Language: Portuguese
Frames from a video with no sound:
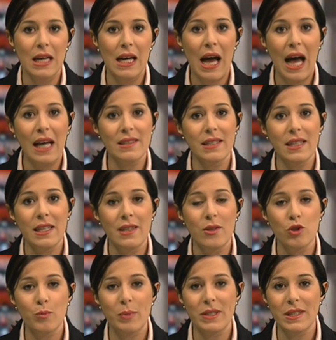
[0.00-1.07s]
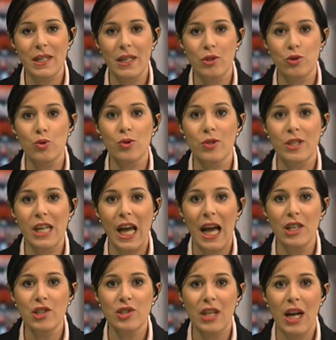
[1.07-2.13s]
À saída, os parceiros
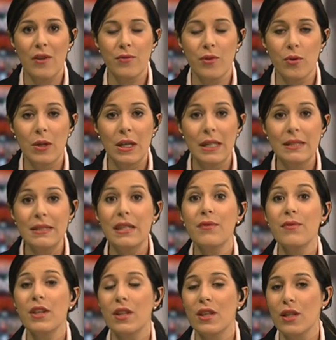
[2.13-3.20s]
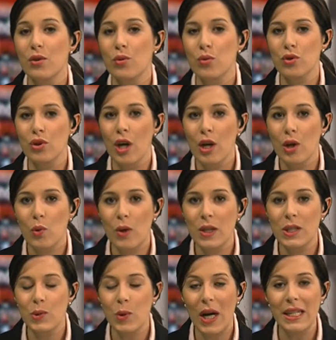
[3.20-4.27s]
sociais estavam divididos
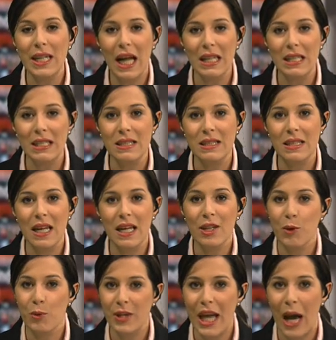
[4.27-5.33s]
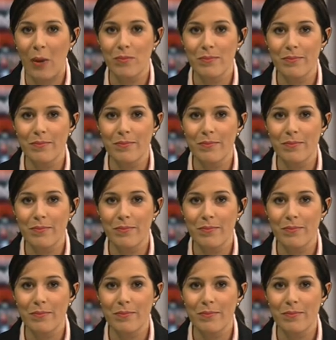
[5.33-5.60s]
quanto à análise da reunião.